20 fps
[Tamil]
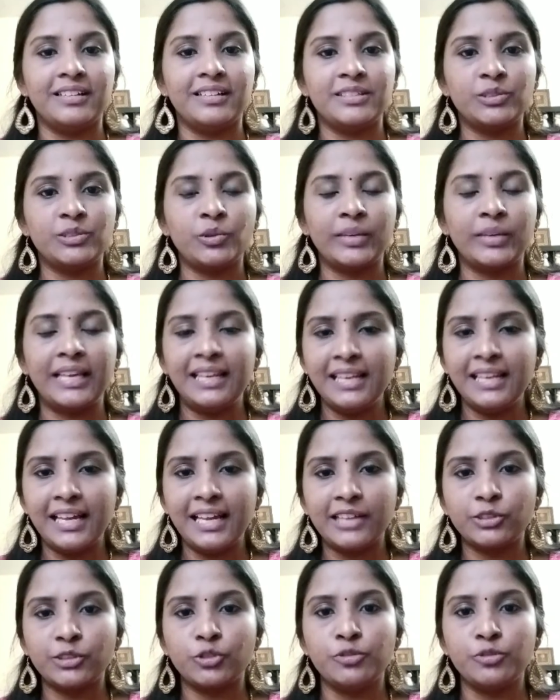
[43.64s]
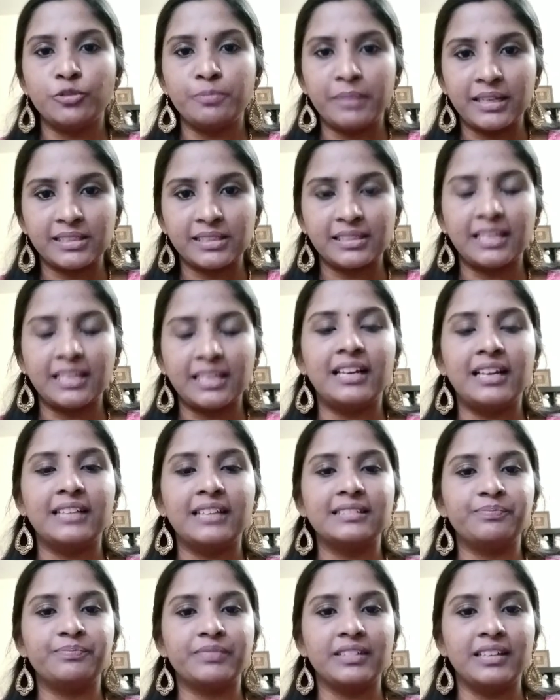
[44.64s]
ஸோ எல்லாத்துக்கும்
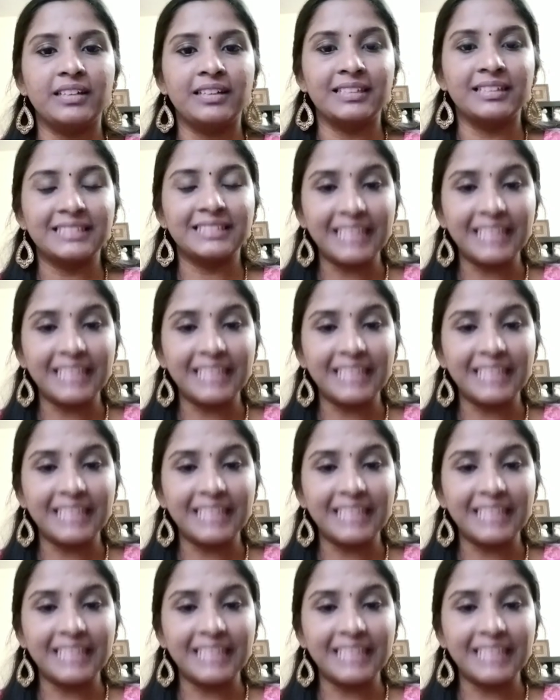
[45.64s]
பர்சனலாக